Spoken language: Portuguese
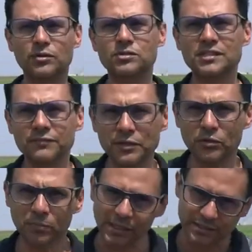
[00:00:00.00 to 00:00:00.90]
inclusive
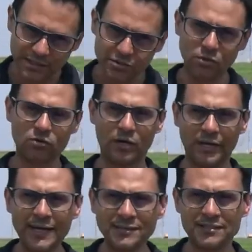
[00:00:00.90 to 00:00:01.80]
no boletim de
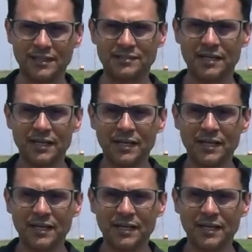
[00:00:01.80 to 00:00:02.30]
ocorrências,